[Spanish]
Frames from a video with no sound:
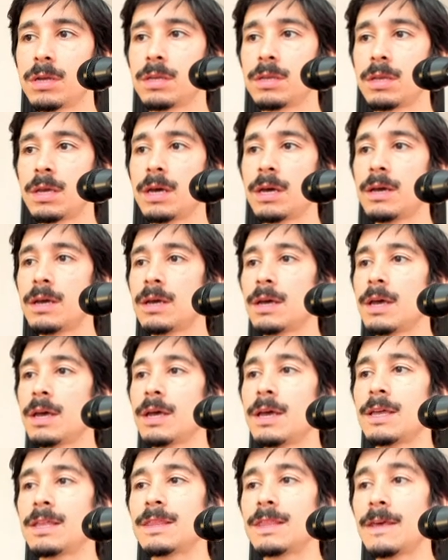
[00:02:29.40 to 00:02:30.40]
¿ya?
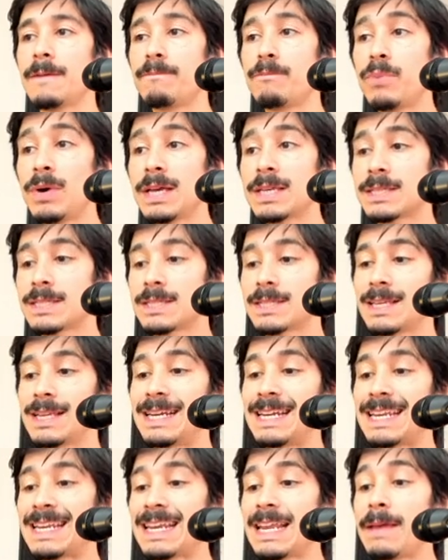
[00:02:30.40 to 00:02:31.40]
Después,
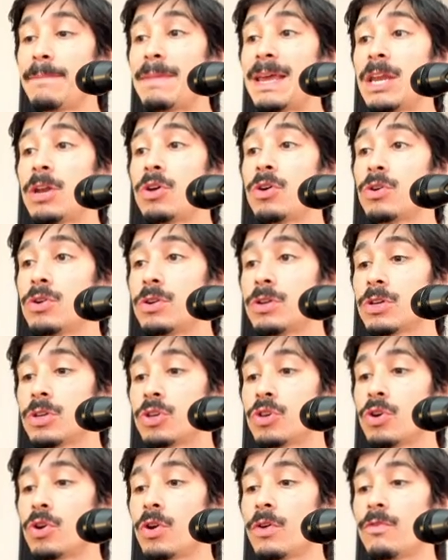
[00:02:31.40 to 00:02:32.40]
re menor
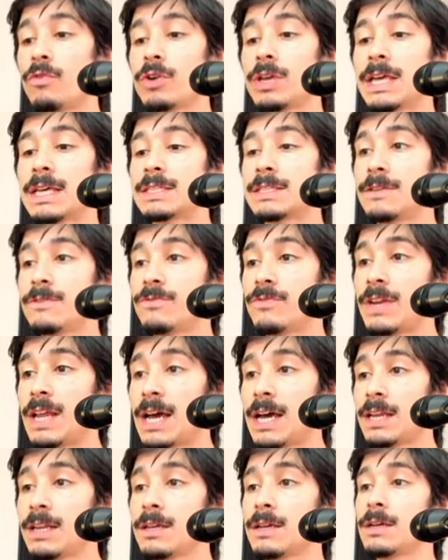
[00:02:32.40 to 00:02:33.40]
yo lo voy a
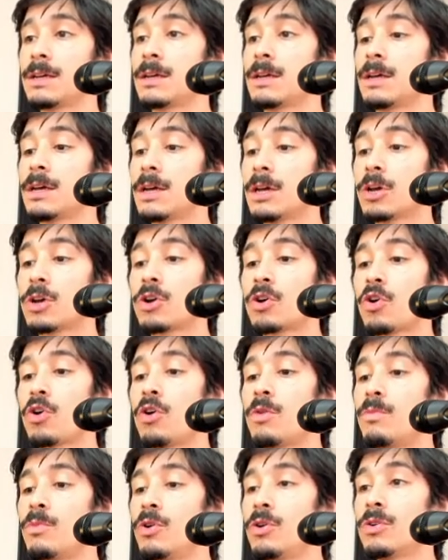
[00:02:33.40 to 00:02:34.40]
cifrar
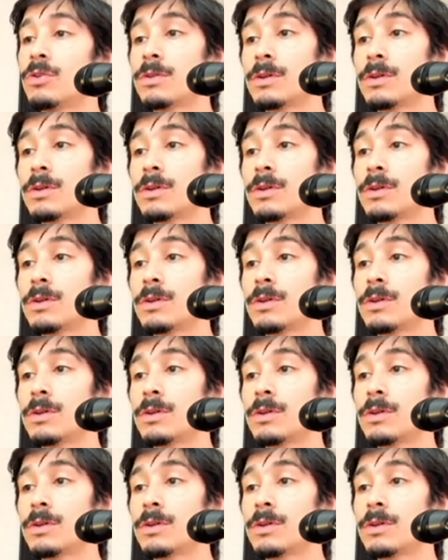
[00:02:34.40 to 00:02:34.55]
como